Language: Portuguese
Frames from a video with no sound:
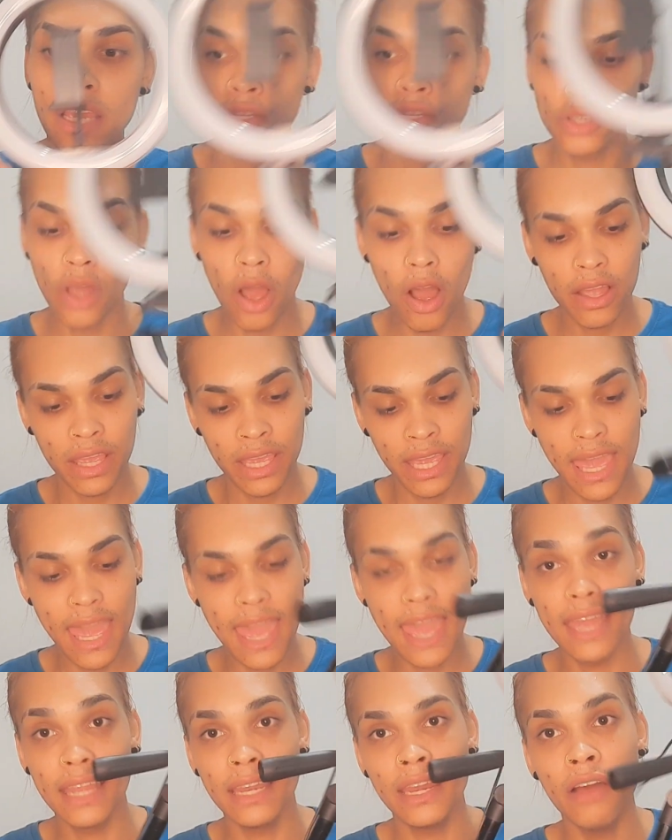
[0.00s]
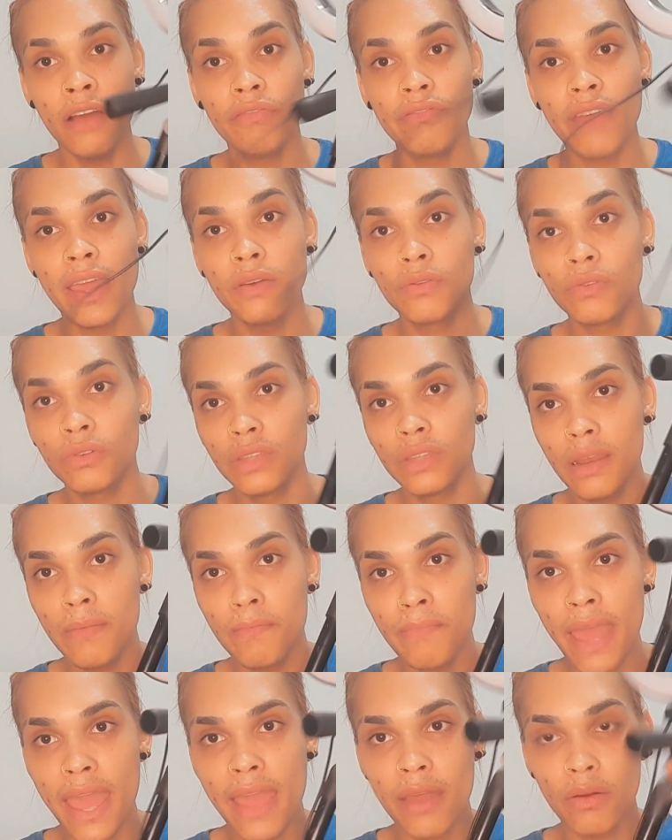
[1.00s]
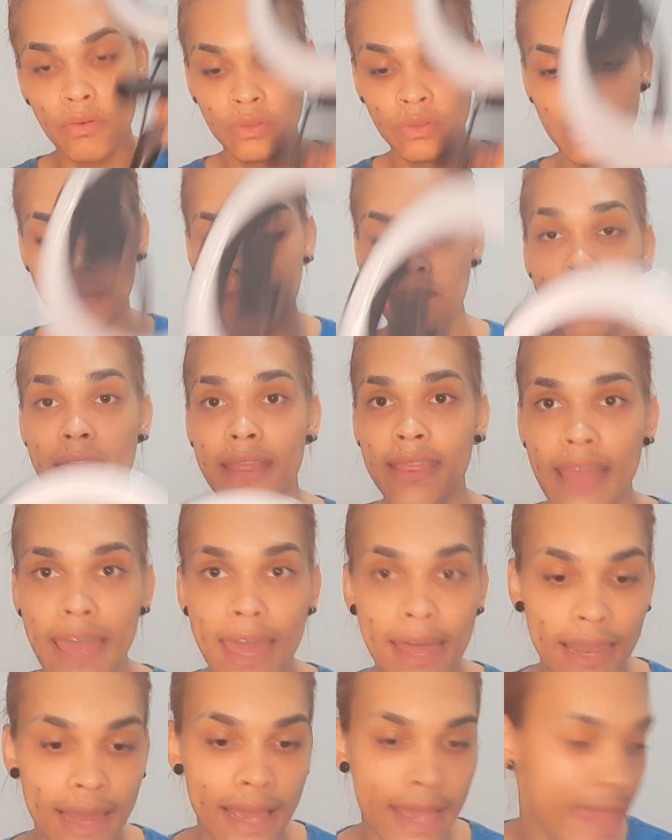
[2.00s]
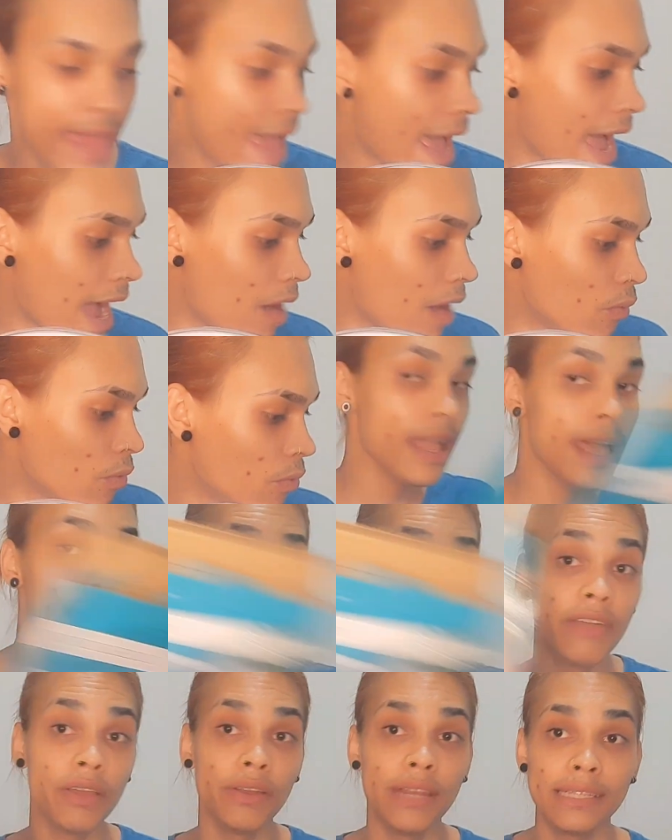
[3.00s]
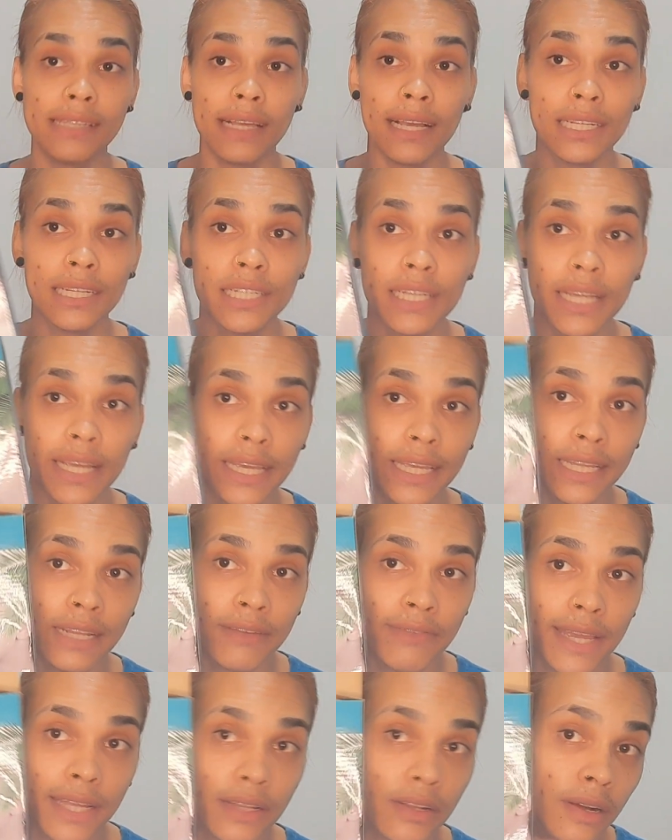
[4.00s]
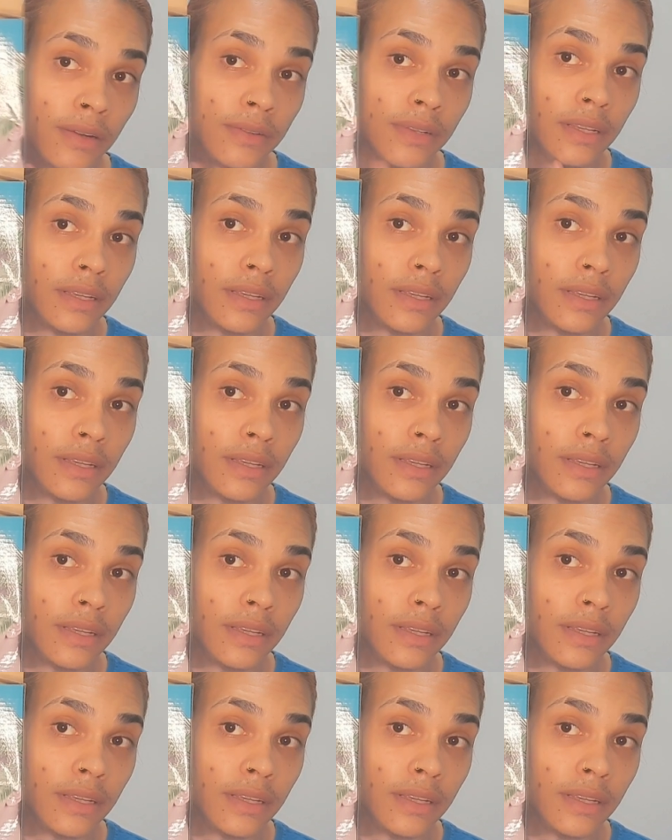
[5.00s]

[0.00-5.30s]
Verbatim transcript: Só que não veio com o tripé. O tripé dela, real, ela veio nessa caixinha aqui, tá vendo, ó?